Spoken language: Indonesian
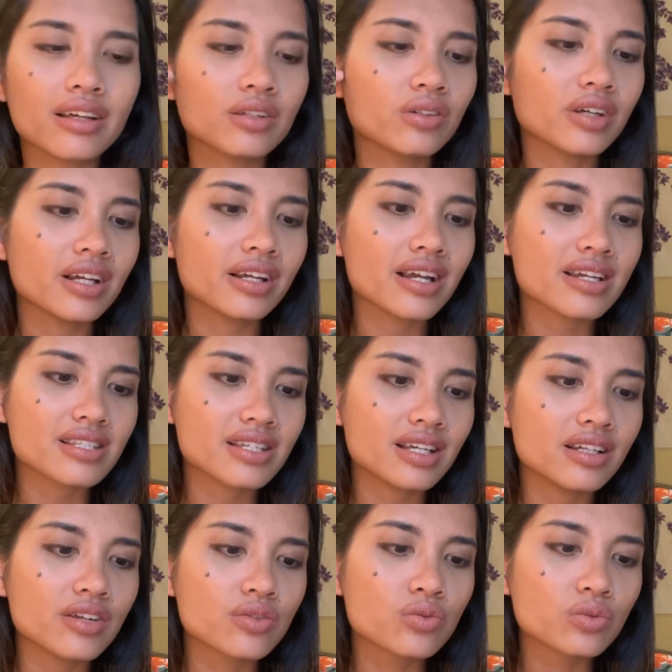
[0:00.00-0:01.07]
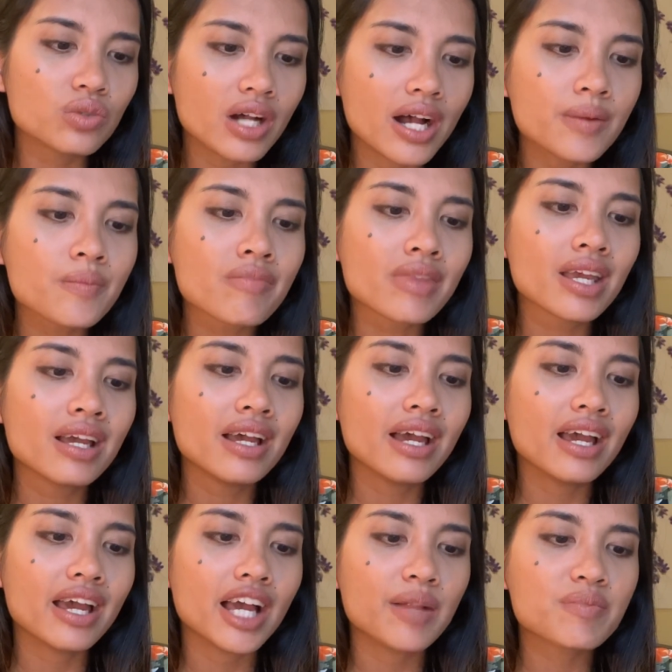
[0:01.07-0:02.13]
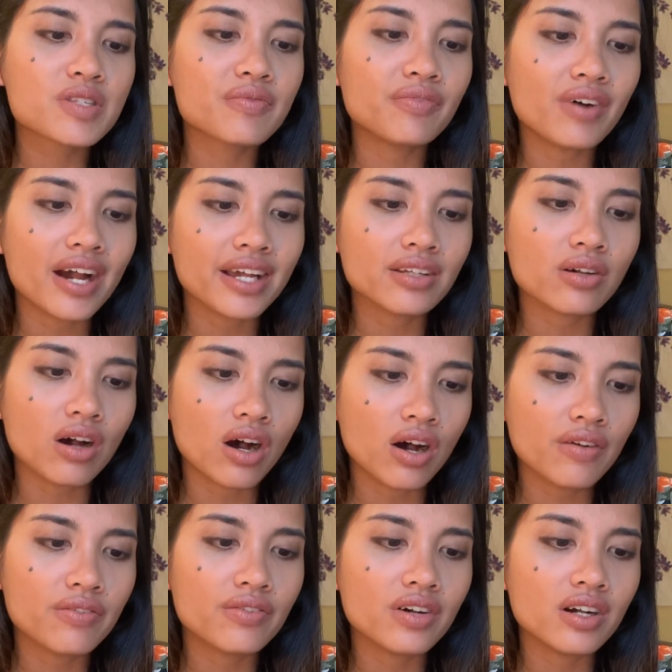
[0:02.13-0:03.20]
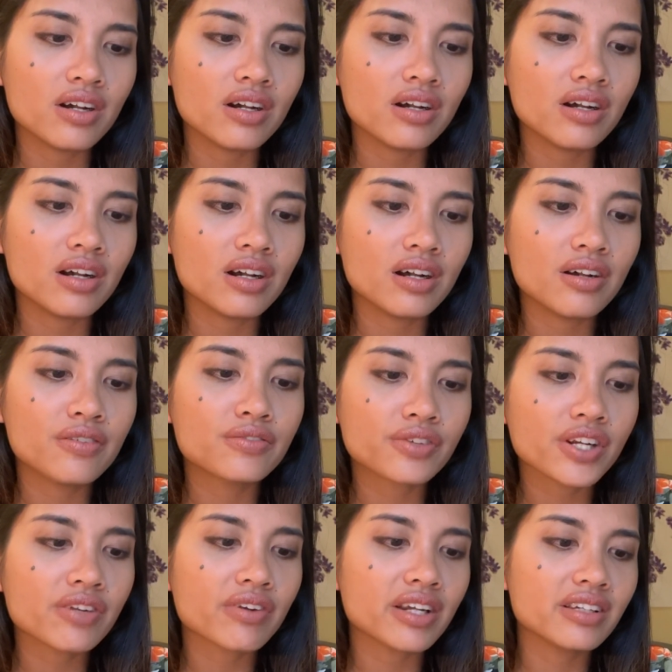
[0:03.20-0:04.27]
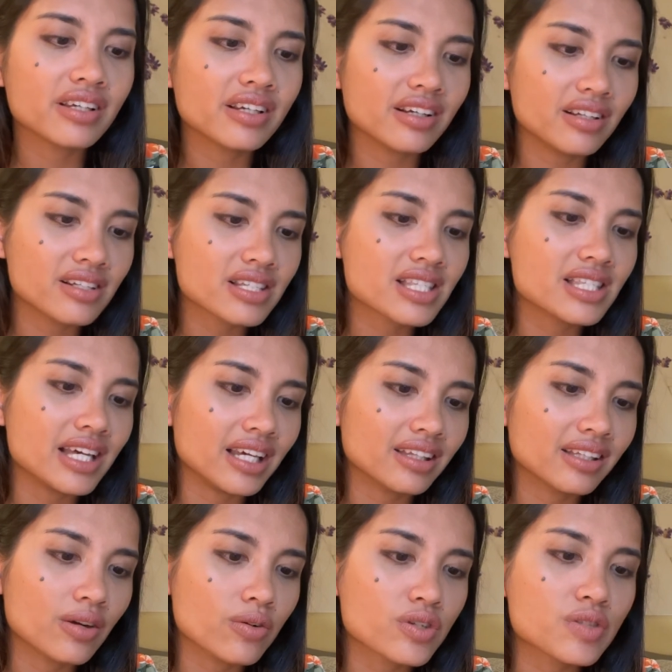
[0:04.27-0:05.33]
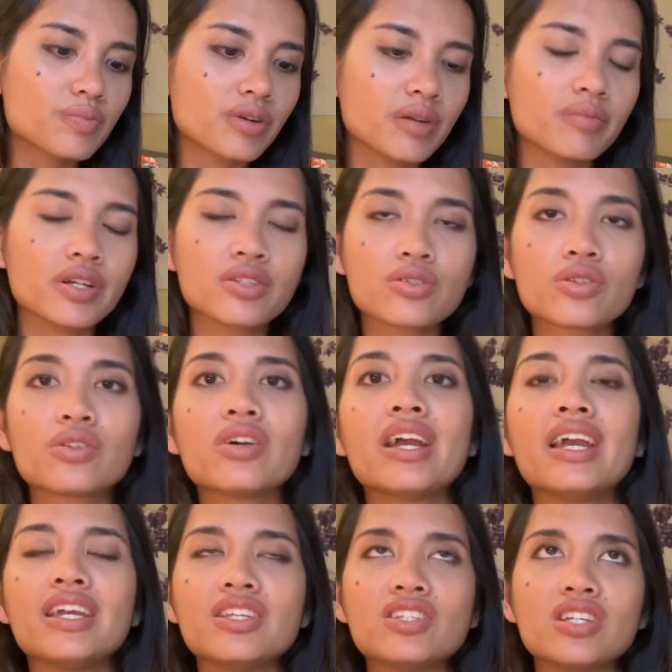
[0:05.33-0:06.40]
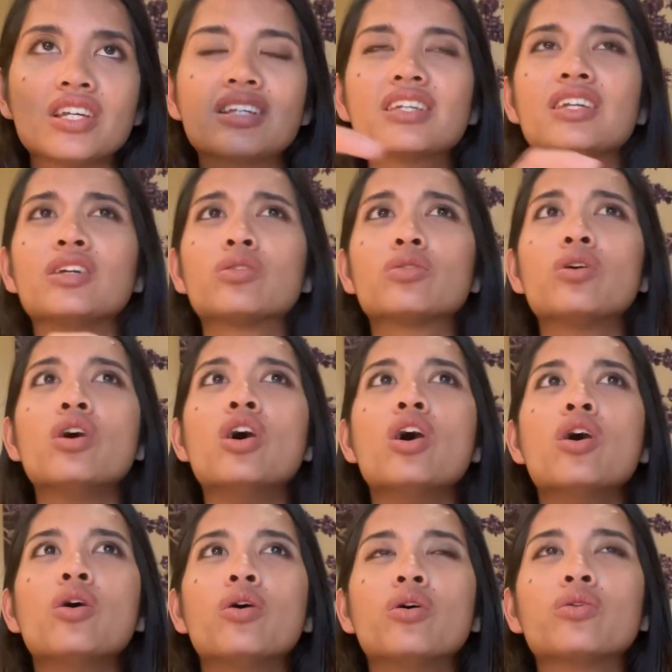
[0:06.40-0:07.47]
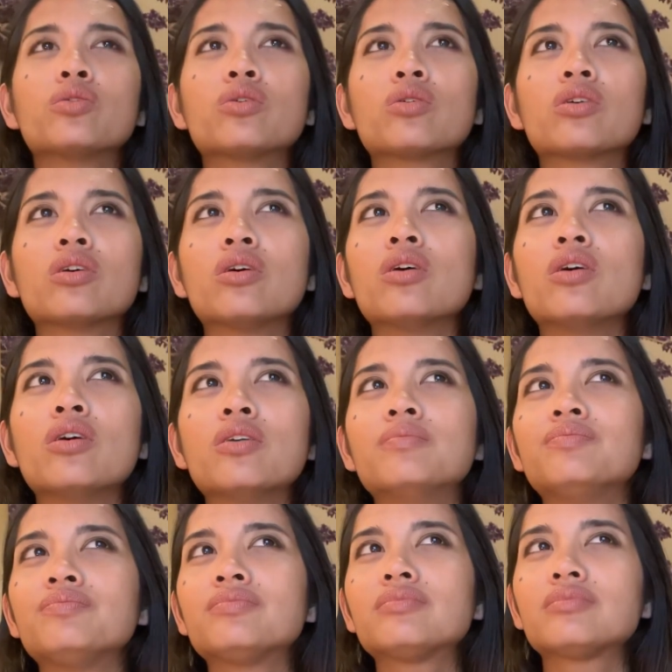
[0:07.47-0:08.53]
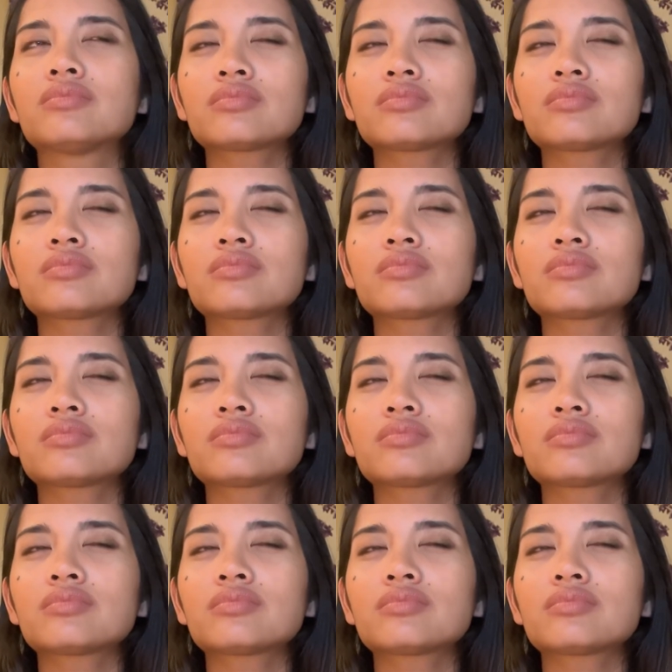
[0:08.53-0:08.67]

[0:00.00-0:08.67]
gitu ya guys ya dan juga helps fight off uh, free radicals that cause premature aging. Jadi itu untuk um,